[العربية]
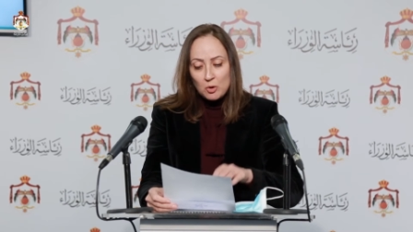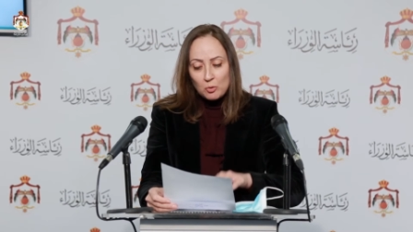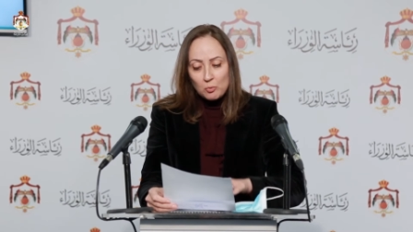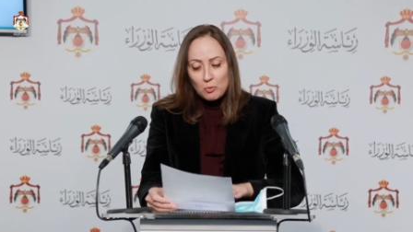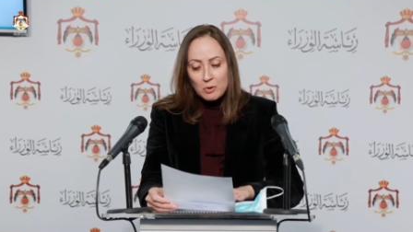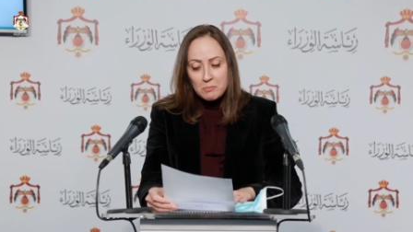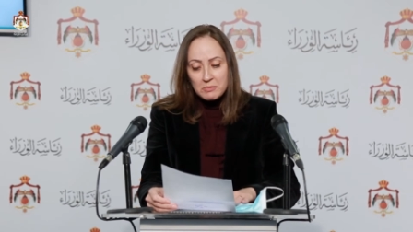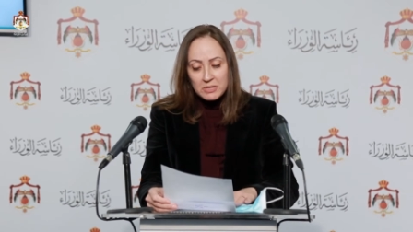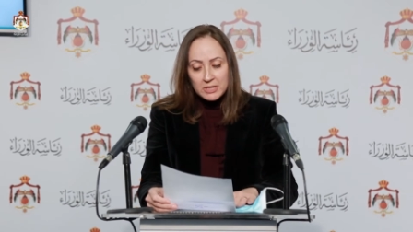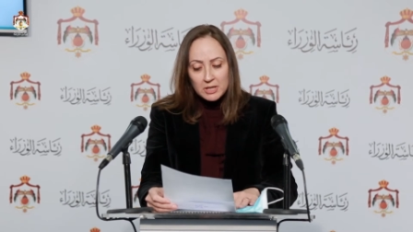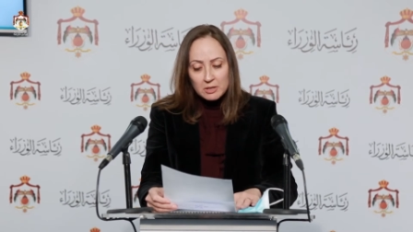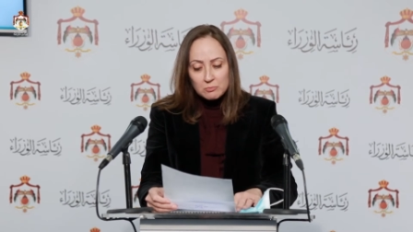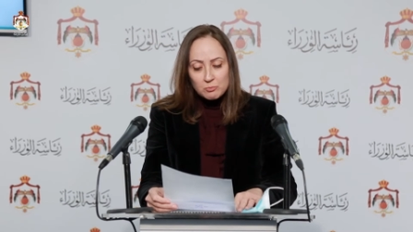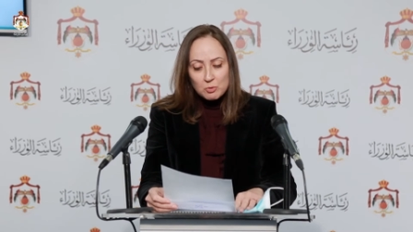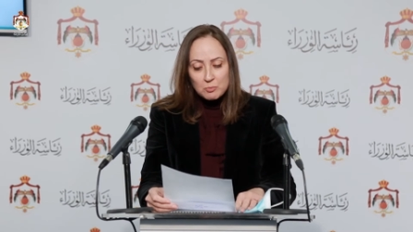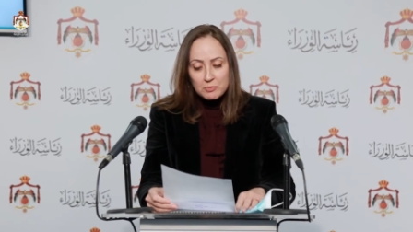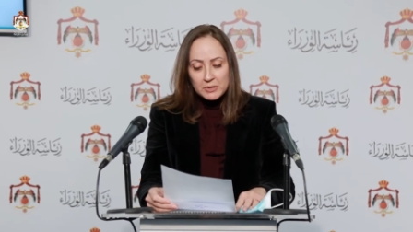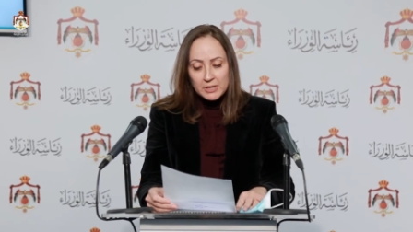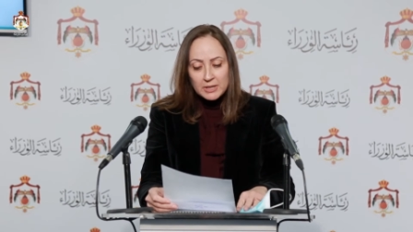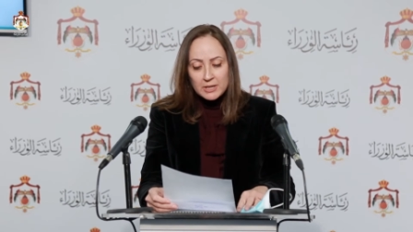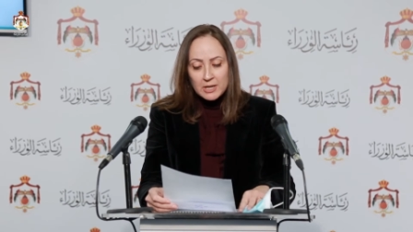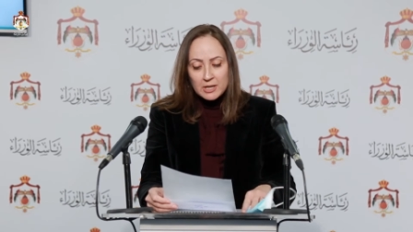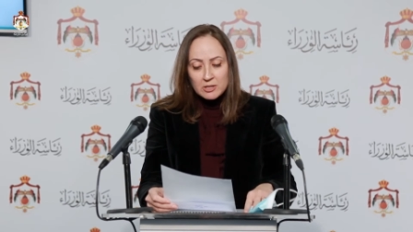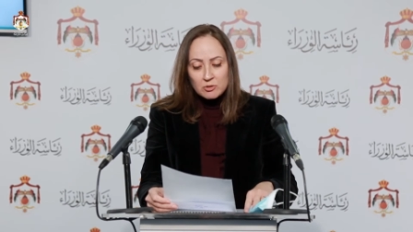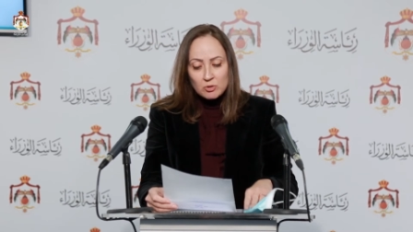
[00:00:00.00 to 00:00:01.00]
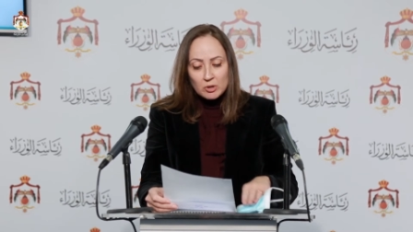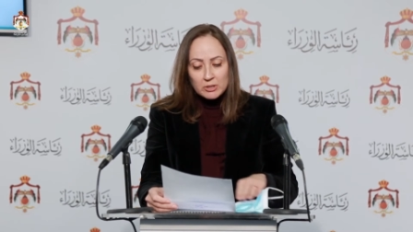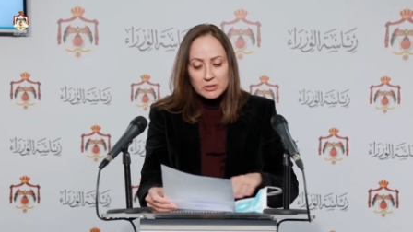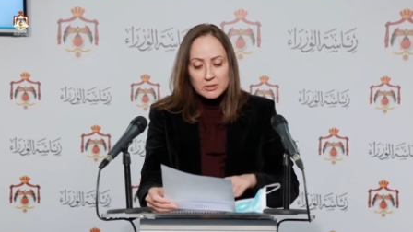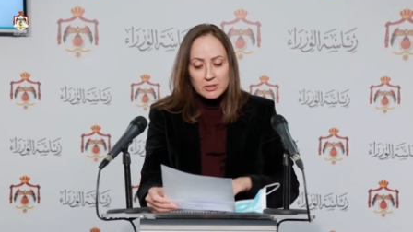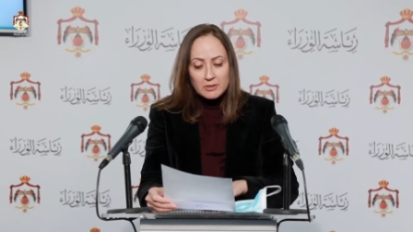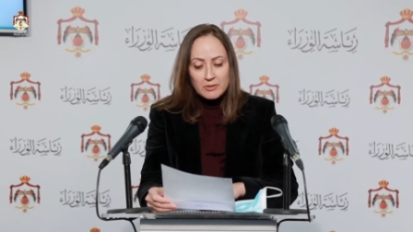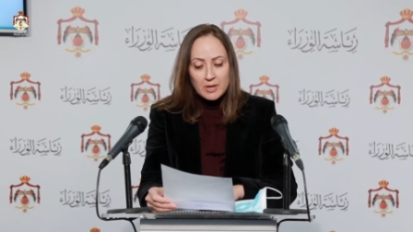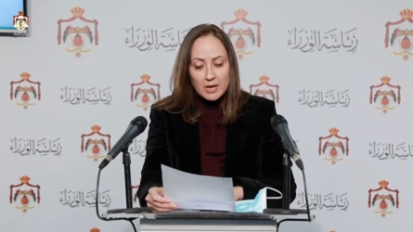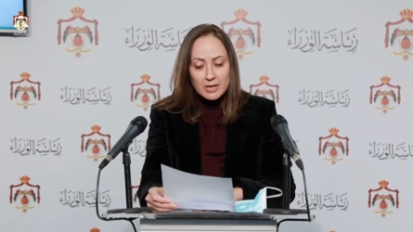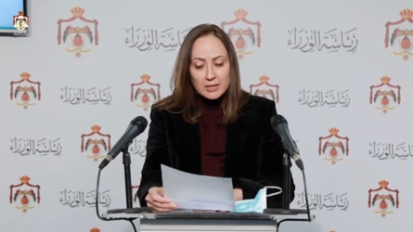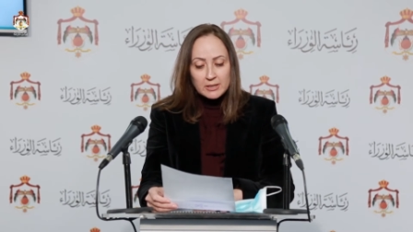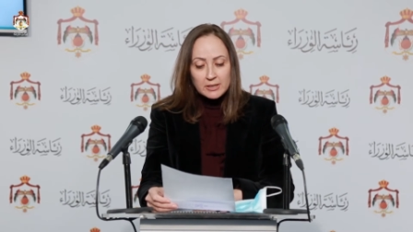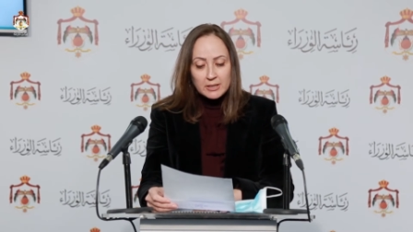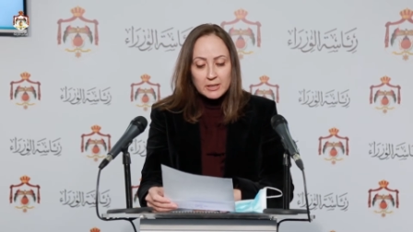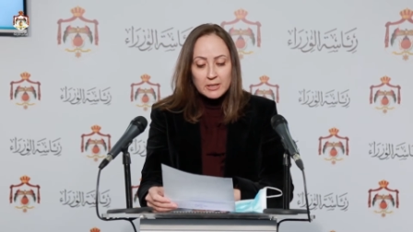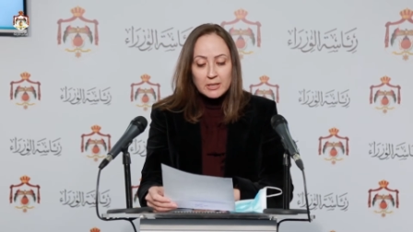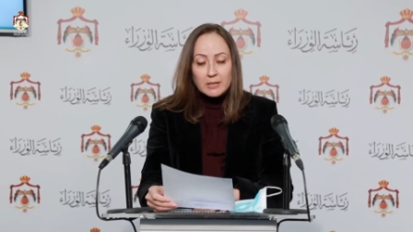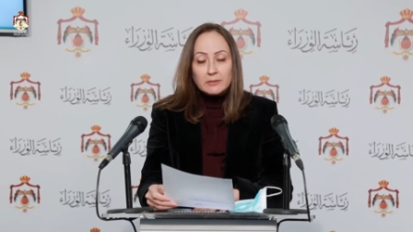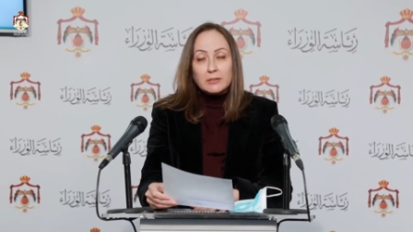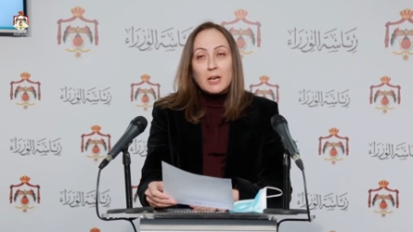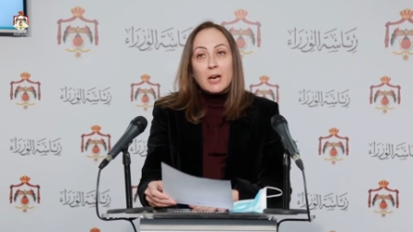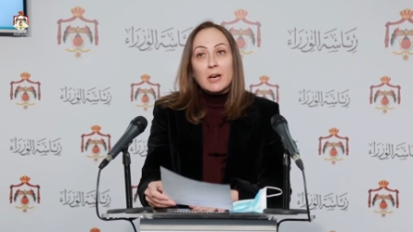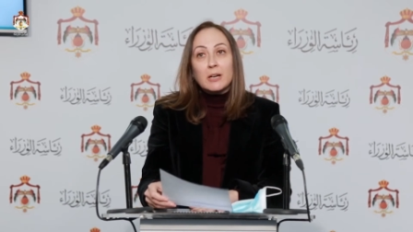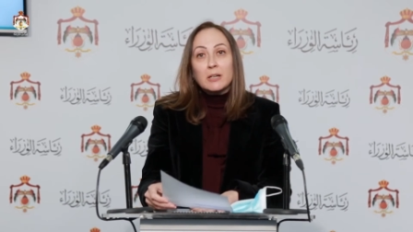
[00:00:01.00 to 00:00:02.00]
ومن الممكن أن يؤدي ذلك
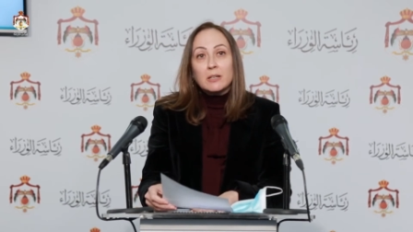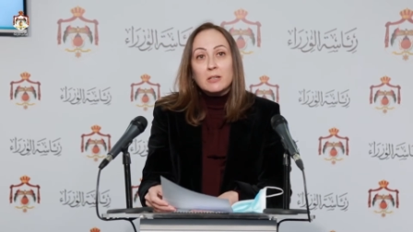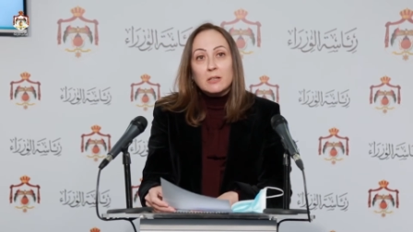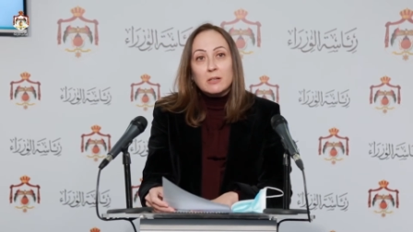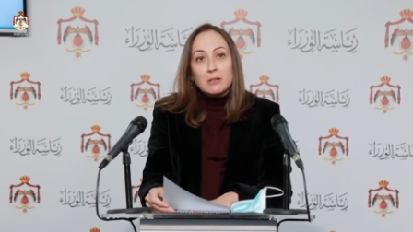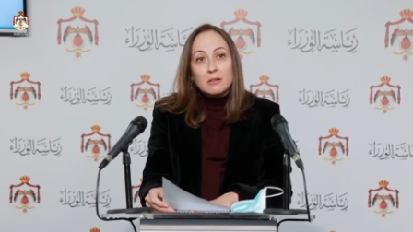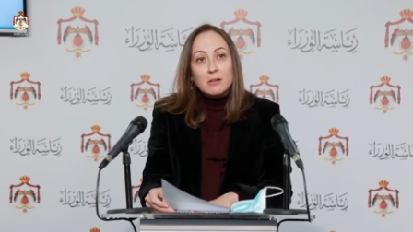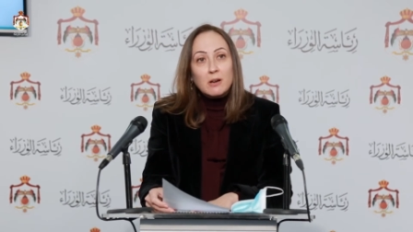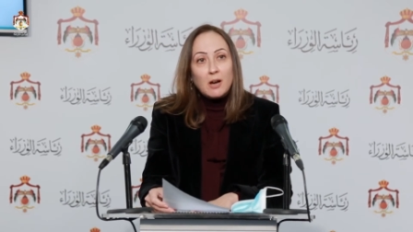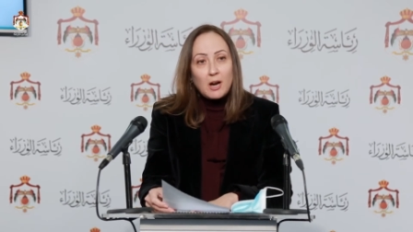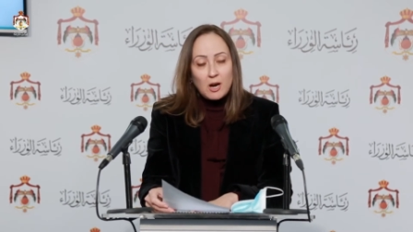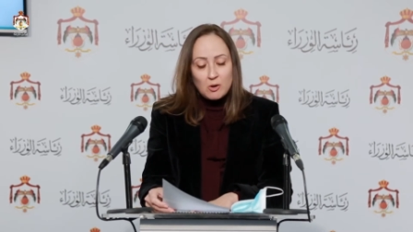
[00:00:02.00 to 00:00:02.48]
إلى تأخير